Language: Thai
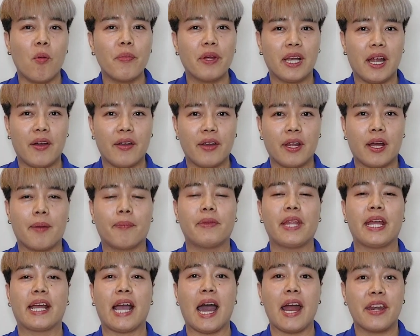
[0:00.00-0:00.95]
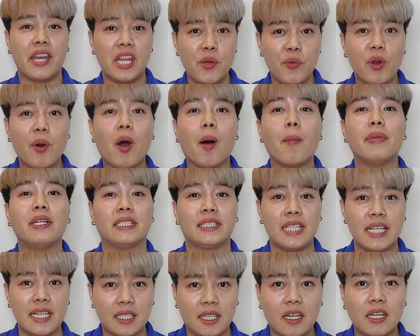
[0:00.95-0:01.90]
ผมอีกแล้วนะครับในการดีลน้ำหอมอีก
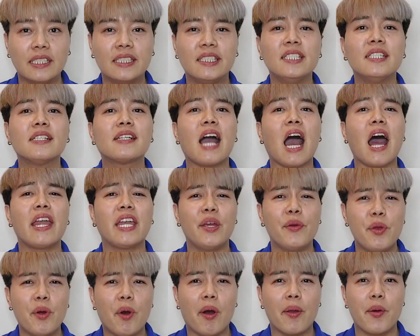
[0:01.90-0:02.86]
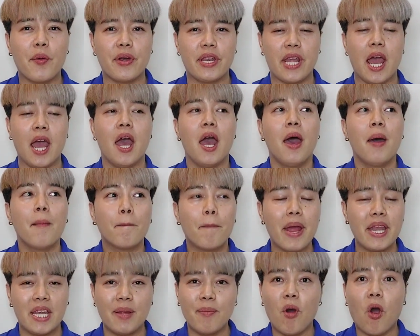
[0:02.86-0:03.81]
เช่นเคย ซึ่งการดีลน้ำหอมในวันนี้
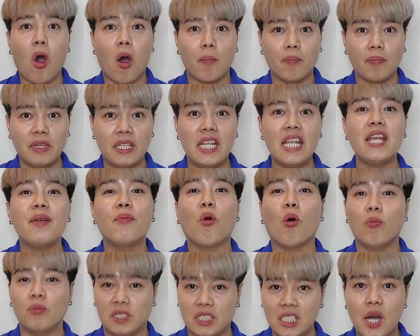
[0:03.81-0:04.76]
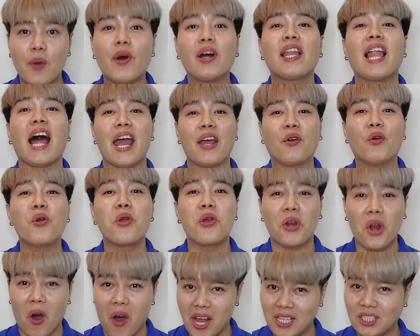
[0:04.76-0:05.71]
เป็นน้ำหอมที่ผมเชื่อว่าหลายคน
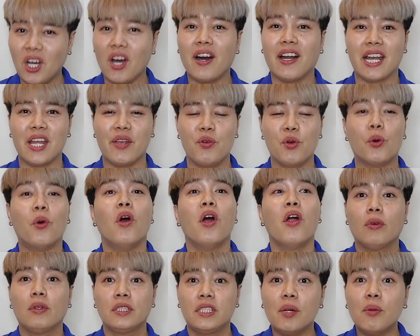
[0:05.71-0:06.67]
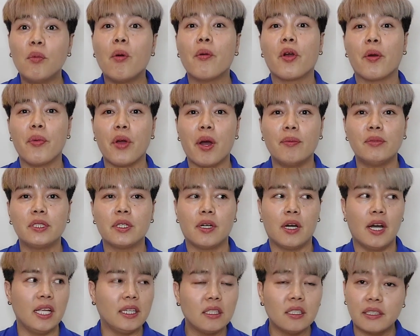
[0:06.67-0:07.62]
ร้อยช่องรีวิวซึ่งผมก็มีความรู้สึก
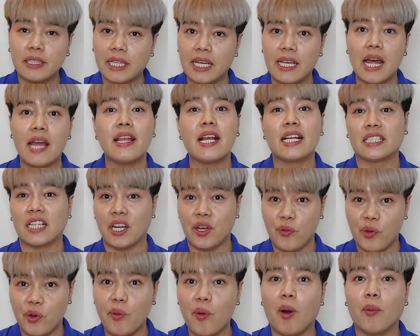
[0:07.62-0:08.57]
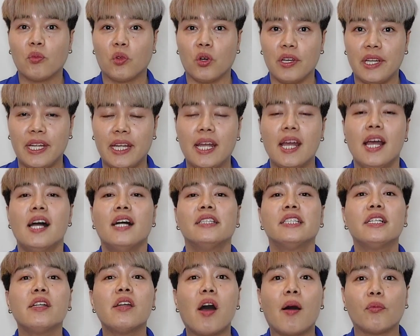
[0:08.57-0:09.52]
เฮ้ยตื่นเต้นนะอยากจะรีวิวน้ำหอมตัวนี้
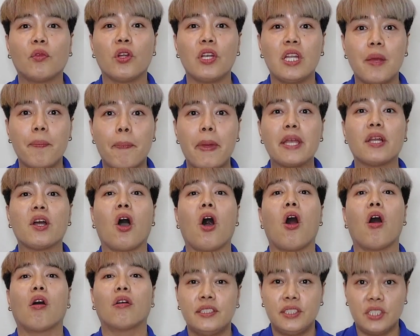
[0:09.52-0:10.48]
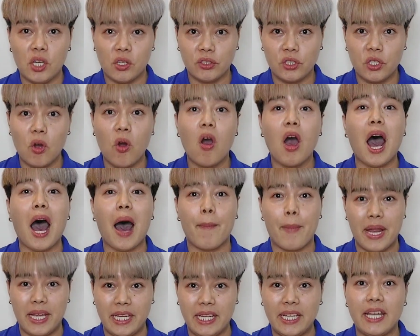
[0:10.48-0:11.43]
ซึ่งน้ำหอมตัวนี้เป็นของเจียวโจวอา
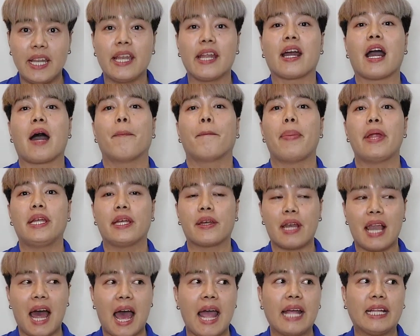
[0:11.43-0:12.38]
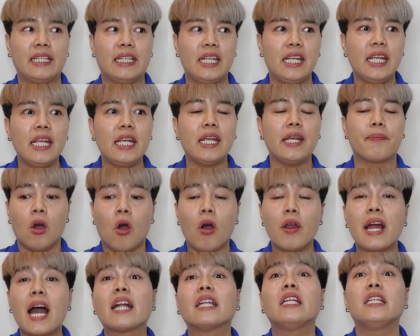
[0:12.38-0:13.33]
มานี่เองครับเป็นลายที่ค่
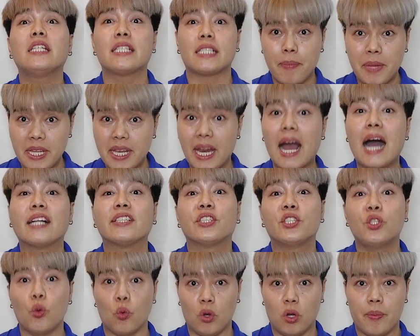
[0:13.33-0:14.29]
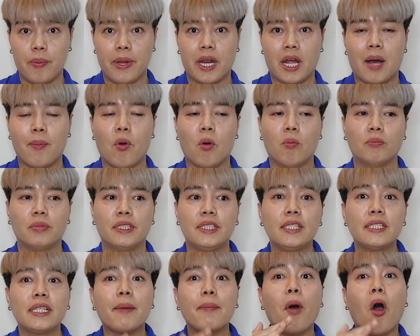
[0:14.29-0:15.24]
อนข้างที่จะมีราคาสูงเลยนะครับผม
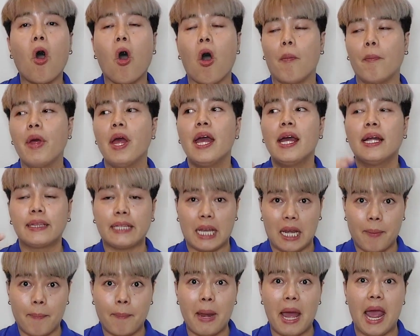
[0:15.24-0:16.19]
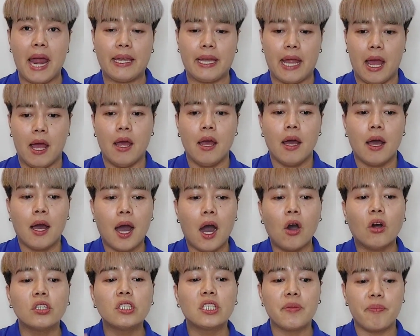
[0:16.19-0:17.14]
ซึ่งน้ำหอมแต่ละแบรนด์เนี่ย
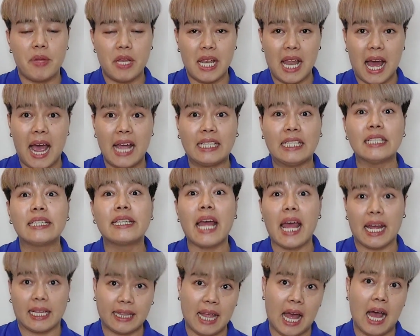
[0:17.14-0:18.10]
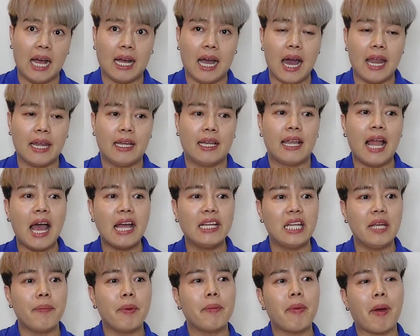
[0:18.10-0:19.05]
เขาก็จะมีลายที่แตกต่างอันลาย
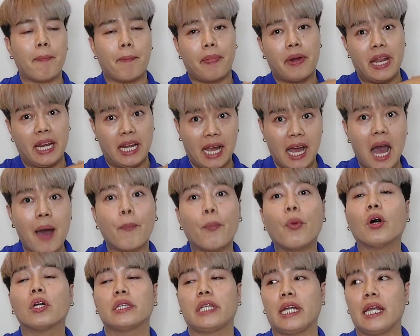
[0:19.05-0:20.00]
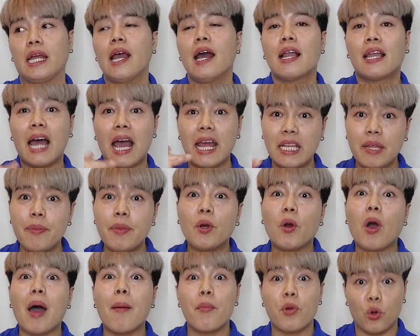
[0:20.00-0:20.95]
นี้เป็นแบบเรทราคาปกติลายนี้มี
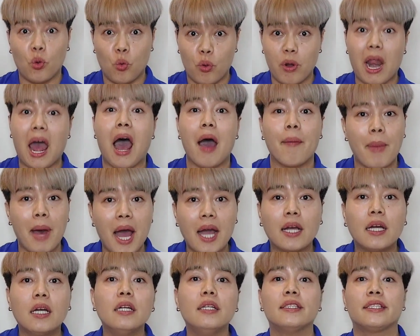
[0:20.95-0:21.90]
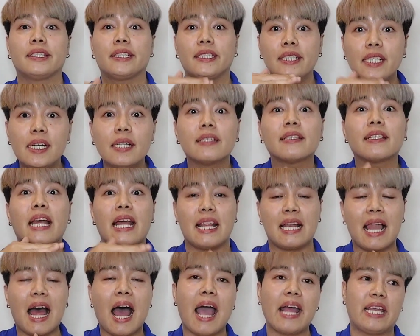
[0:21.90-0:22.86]
ความหรูหรามากขึ้นซึ่งใน
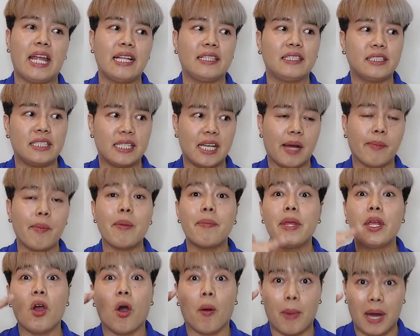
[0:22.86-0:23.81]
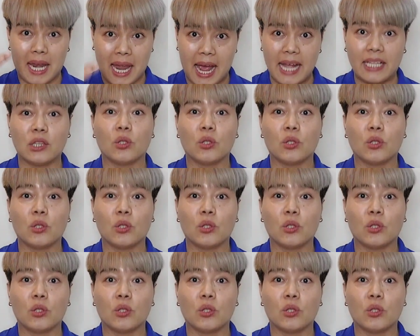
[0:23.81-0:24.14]
ลายนี้จริงๆแล้วมันมีออกมาหลา